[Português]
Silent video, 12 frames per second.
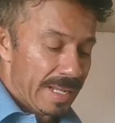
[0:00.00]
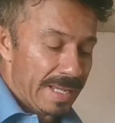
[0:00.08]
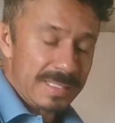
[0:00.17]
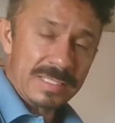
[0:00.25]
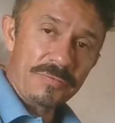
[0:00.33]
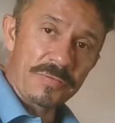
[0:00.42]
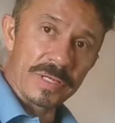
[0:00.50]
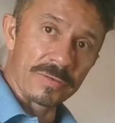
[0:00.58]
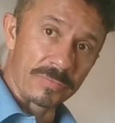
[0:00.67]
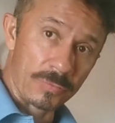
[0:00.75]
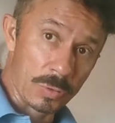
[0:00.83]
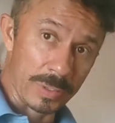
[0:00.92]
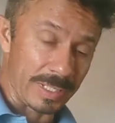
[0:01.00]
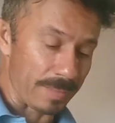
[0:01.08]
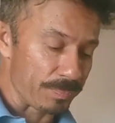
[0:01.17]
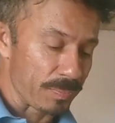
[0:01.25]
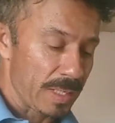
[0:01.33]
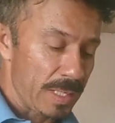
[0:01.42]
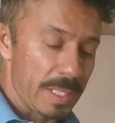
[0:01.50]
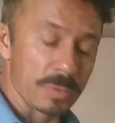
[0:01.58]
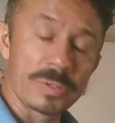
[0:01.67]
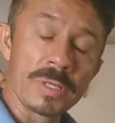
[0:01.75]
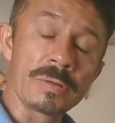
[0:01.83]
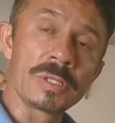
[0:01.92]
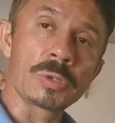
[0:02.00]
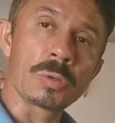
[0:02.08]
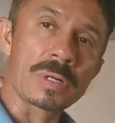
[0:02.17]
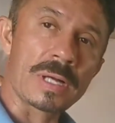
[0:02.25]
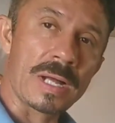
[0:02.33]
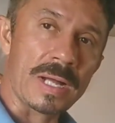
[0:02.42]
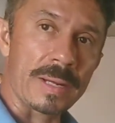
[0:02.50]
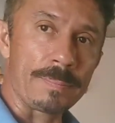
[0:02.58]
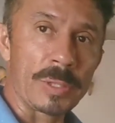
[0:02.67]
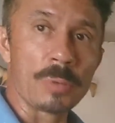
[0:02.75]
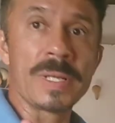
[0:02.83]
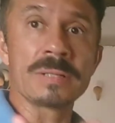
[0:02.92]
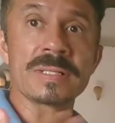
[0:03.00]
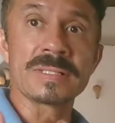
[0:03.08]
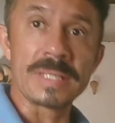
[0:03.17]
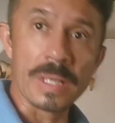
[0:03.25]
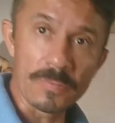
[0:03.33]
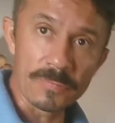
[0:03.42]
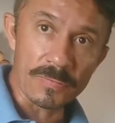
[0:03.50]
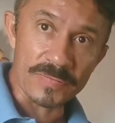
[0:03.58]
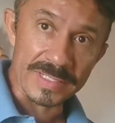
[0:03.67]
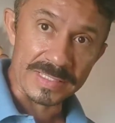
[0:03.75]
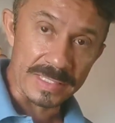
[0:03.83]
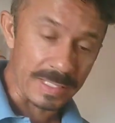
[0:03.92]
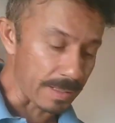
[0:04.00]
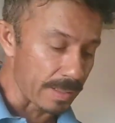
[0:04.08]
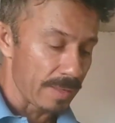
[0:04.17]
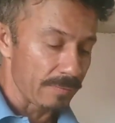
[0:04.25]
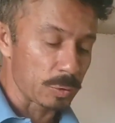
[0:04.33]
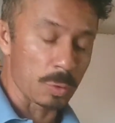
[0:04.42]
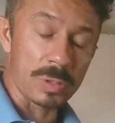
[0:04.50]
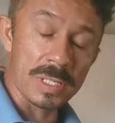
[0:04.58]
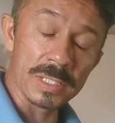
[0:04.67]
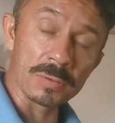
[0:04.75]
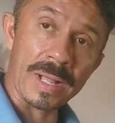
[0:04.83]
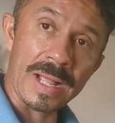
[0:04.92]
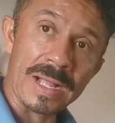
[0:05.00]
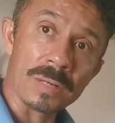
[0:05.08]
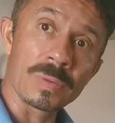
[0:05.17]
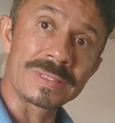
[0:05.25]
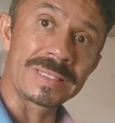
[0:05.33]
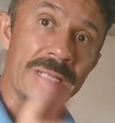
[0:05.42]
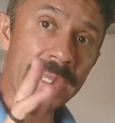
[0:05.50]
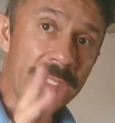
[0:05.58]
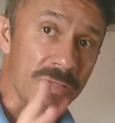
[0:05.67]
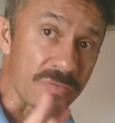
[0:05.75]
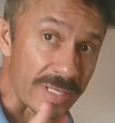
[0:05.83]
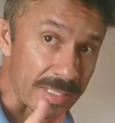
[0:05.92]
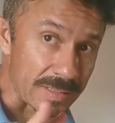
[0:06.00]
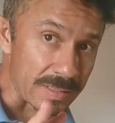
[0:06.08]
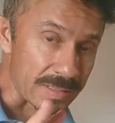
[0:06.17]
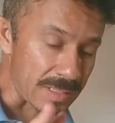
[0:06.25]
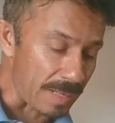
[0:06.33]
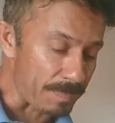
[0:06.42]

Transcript: Essa fervura eu tenho que trocar, pelo menos assim eu vou fazer, trocando a água três vezes, tá?